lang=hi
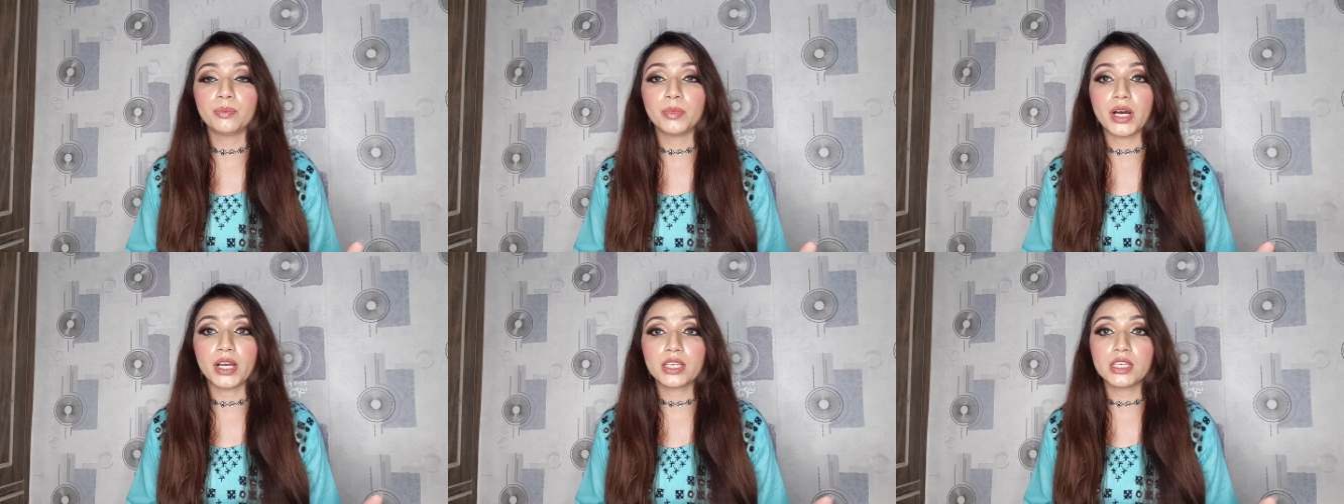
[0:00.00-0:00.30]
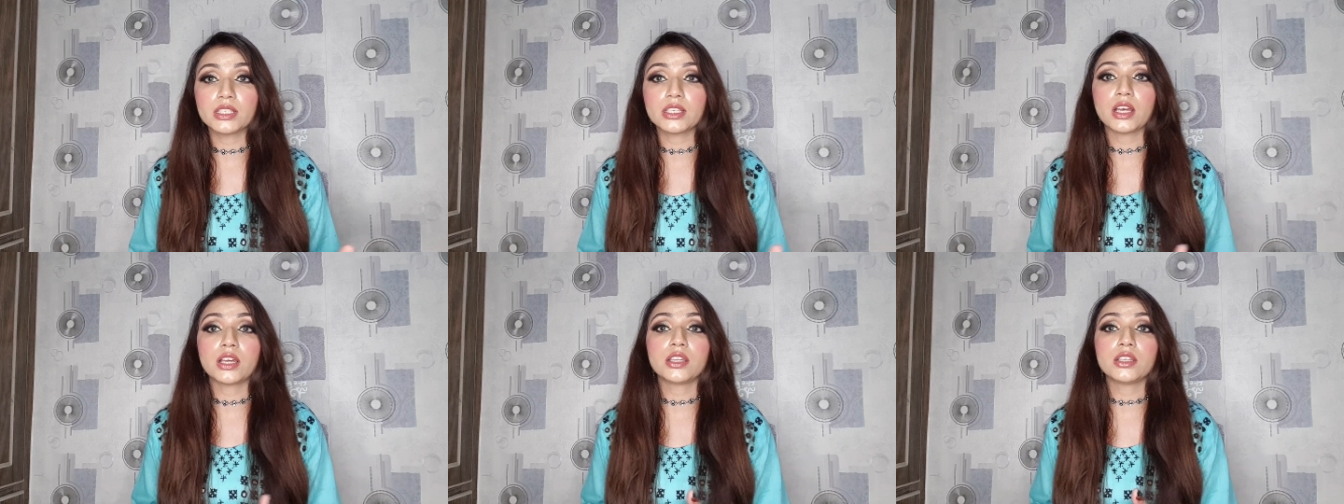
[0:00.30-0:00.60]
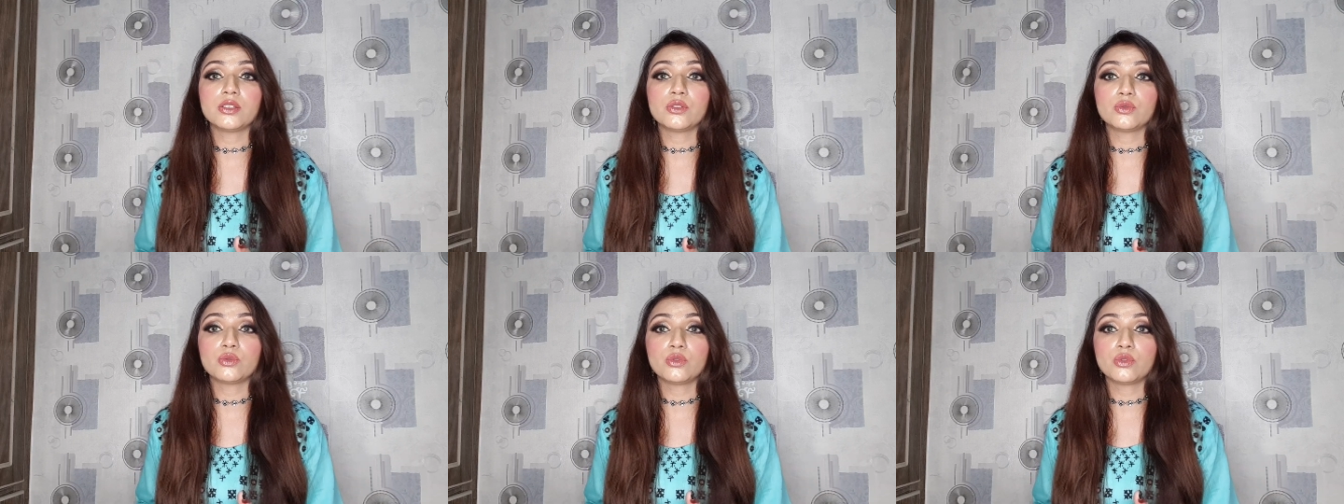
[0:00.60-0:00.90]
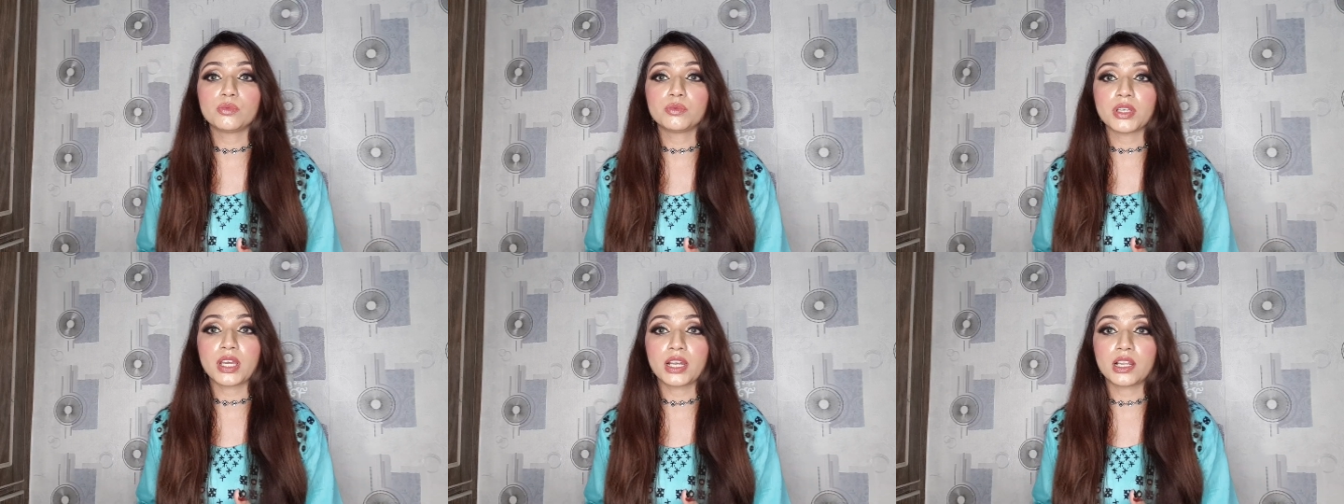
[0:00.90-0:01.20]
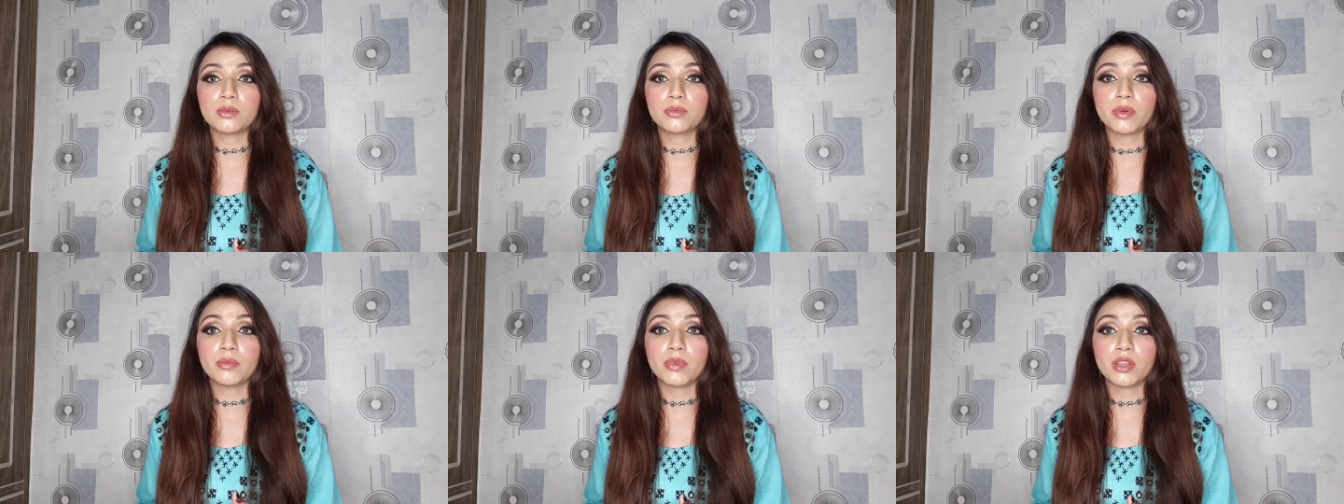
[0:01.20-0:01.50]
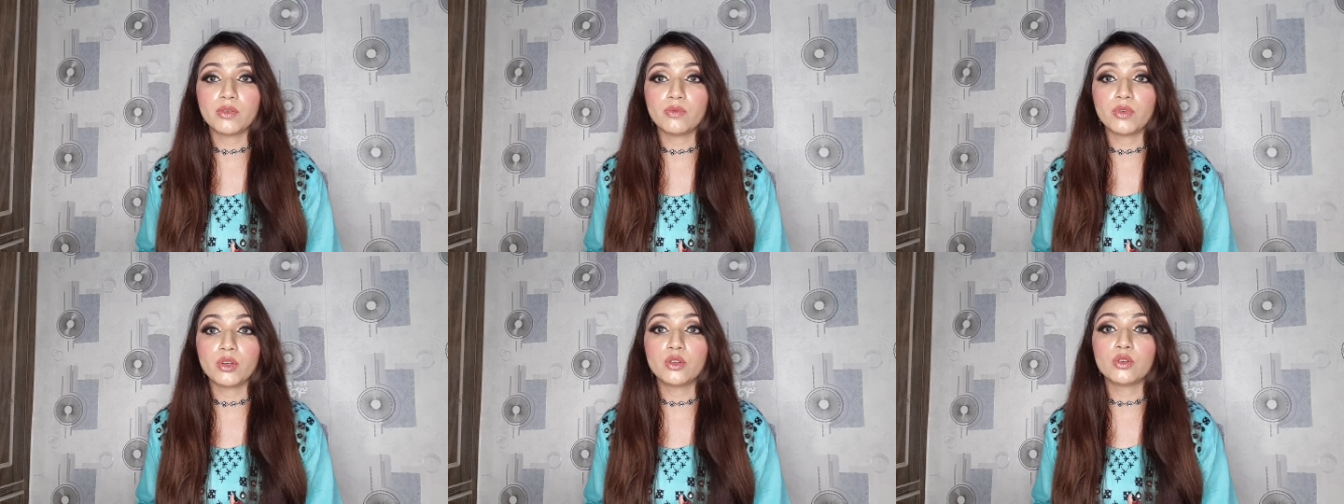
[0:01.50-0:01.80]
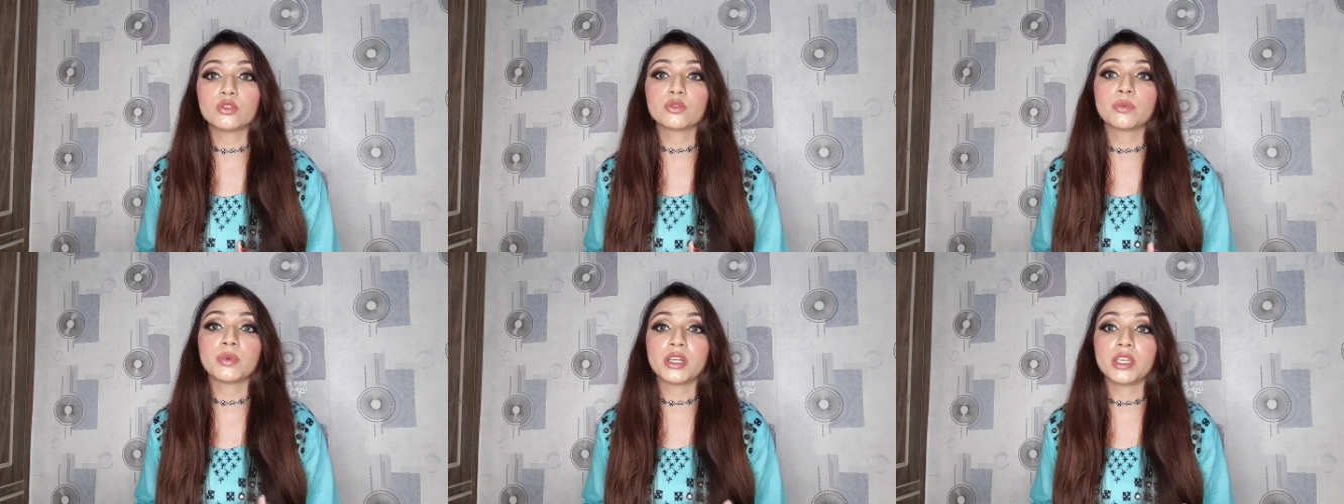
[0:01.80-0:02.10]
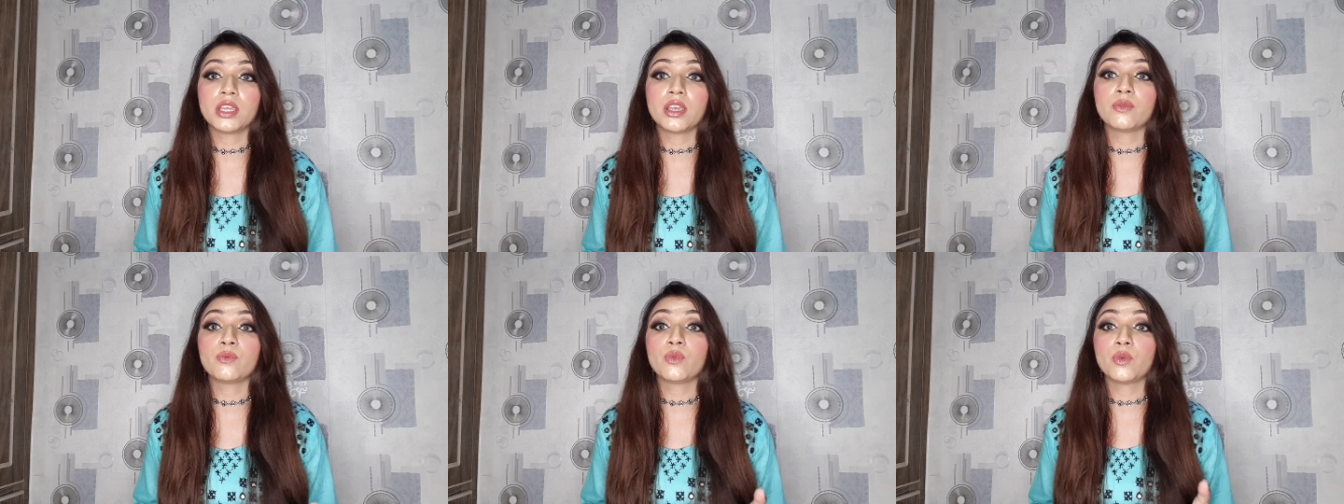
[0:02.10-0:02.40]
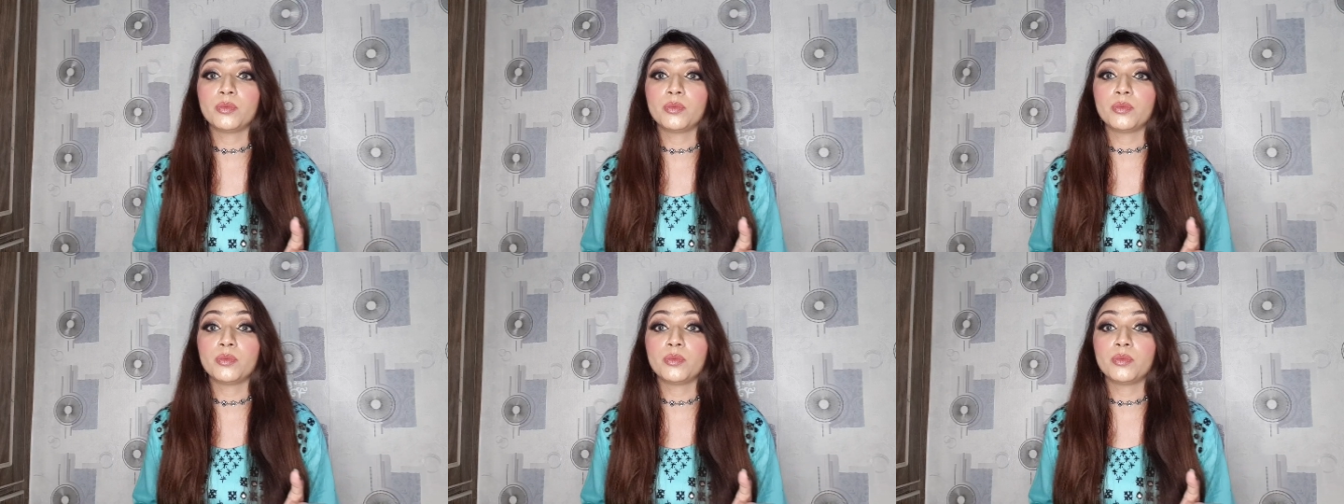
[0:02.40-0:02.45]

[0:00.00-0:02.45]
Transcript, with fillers: बाकी सारी यूट्यूब चैनल पर मेरी वीडियोज़ पड़ी हैं